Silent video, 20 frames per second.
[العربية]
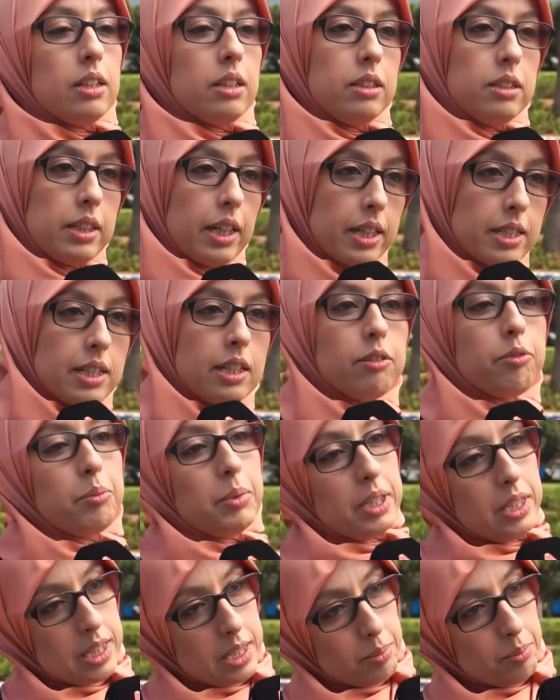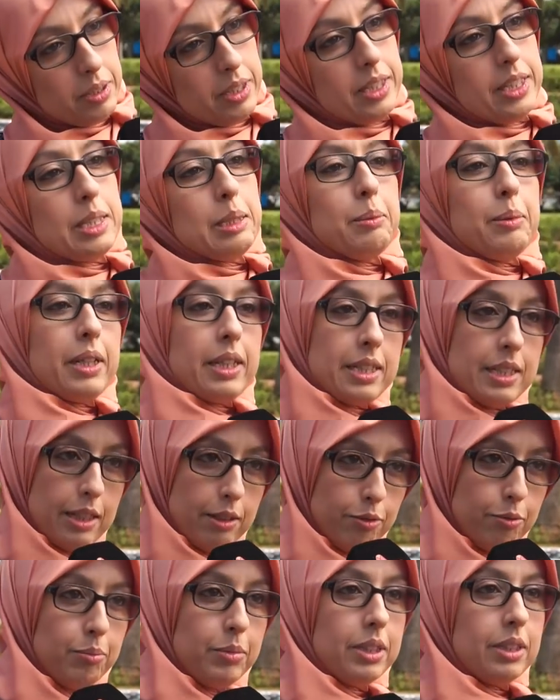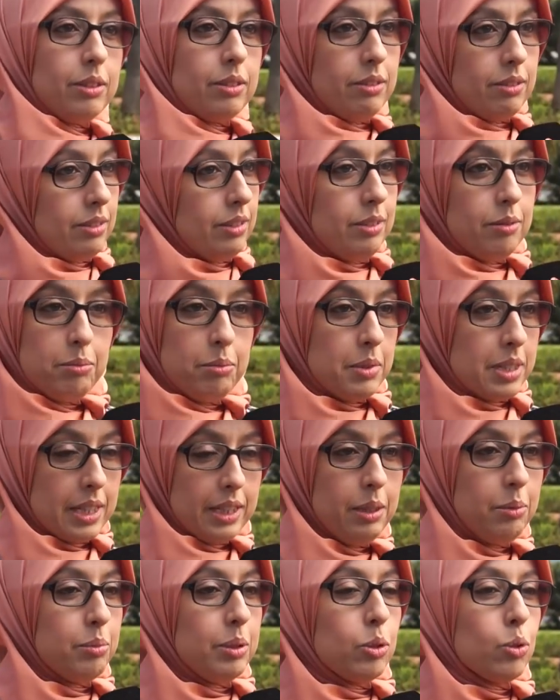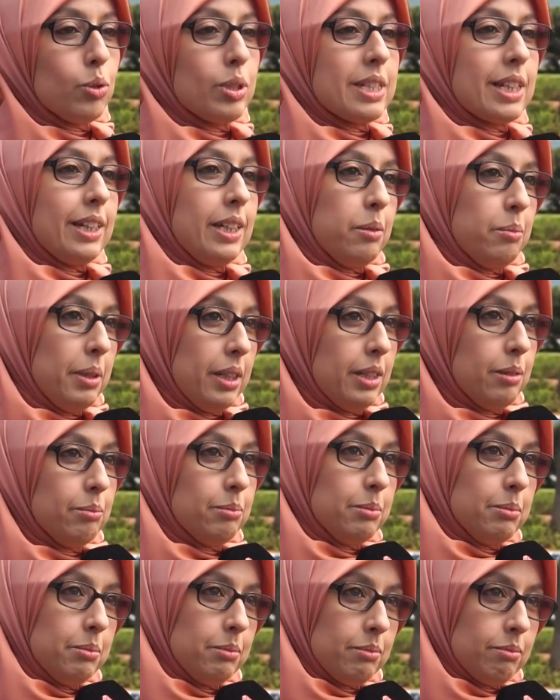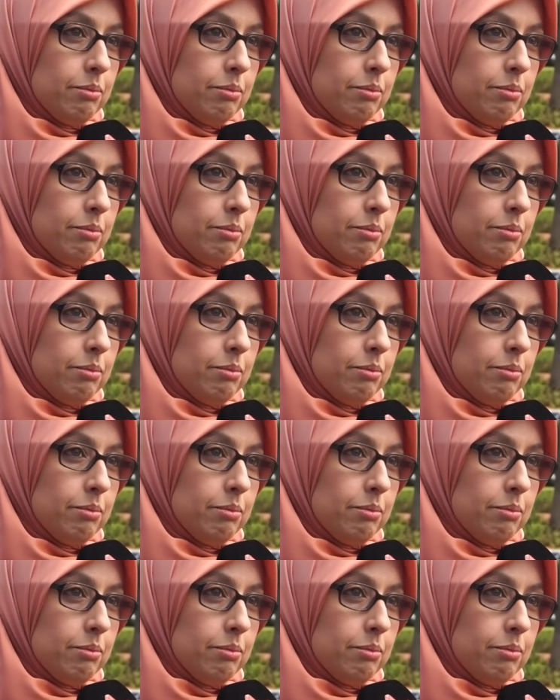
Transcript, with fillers: يختلف من حزب لحزب يختلف يعني من صعيب يكون تقييم عام